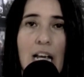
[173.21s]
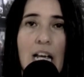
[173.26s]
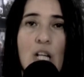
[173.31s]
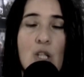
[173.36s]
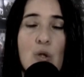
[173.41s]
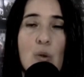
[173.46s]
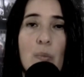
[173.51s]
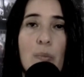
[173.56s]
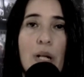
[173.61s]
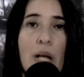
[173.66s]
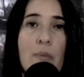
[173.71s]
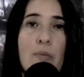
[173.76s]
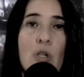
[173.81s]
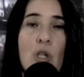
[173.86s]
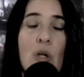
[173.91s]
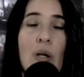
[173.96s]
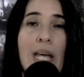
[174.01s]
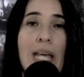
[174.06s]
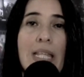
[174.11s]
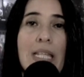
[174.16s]
Es un
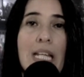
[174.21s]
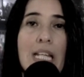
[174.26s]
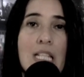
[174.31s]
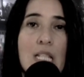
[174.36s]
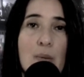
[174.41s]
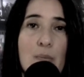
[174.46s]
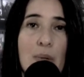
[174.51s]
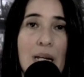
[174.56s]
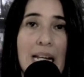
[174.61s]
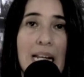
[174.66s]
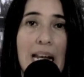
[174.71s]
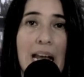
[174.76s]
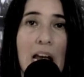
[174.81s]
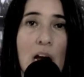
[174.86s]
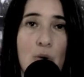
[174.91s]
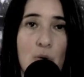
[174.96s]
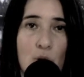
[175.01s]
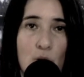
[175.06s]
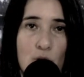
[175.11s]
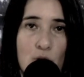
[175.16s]
premio de 10.000 mil
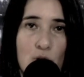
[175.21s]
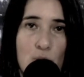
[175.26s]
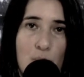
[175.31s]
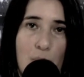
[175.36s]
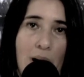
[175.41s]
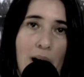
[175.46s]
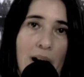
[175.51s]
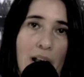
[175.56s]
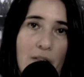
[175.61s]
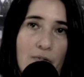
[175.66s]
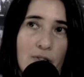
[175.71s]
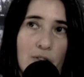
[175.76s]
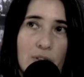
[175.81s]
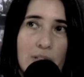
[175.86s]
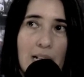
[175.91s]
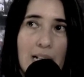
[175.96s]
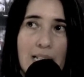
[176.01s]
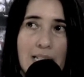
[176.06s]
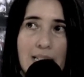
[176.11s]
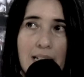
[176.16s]
euros para
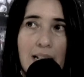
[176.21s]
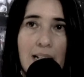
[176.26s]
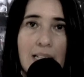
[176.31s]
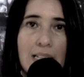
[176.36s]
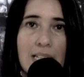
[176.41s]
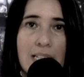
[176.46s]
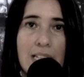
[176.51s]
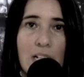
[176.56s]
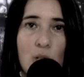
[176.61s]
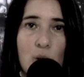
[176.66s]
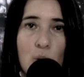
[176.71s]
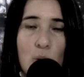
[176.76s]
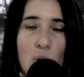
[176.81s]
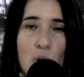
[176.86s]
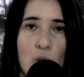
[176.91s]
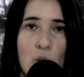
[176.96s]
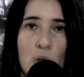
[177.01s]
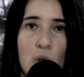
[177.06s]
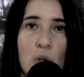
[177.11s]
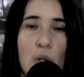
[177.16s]
fortalecer el
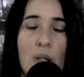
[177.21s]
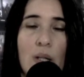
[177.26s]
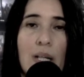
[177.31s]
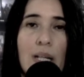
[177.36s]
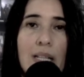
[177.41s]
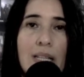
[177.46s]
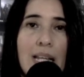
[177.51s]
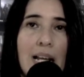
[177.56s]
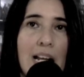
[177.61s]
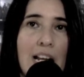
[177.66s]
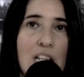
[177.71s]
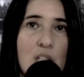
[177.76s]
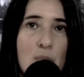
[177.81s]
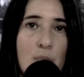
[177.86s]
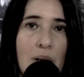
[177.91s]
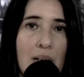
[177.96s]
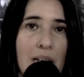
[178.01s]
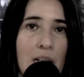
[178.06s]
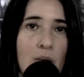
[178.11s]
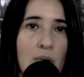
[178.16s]
desarrollo de las
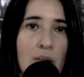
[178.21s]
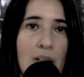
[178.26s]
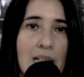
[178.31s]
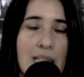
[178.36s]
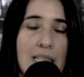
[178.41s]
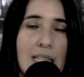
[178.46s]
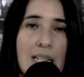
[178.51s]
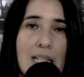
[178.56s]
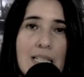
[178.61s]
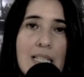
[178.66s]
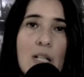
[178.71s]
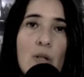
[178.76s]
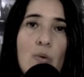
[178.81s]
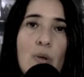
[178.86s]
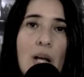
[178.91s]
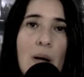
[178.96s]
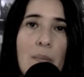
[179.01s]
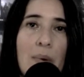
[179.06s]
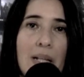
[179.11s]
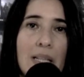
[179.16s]
películas y que
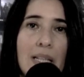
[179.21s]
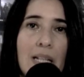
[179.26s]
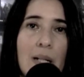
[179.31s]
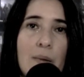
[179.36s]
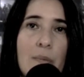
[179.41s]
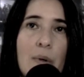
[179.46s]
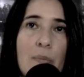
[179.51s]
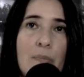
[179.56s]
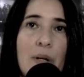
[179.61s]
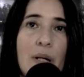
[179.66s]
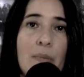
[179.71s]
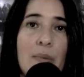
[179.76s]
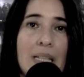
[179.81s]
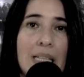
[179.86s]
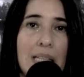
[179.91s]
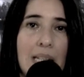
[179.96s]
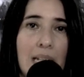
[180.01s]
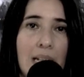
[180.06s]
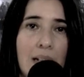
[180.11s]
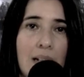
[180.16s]
seguramente les va a
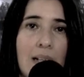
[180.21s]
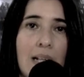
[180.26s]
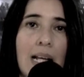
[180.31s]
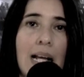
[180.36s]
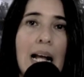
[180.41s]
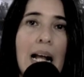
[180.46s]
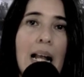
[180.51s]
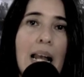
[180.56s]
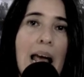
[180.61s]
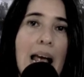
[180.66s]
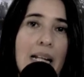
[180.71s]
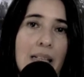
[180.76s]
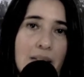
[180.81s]
permitir la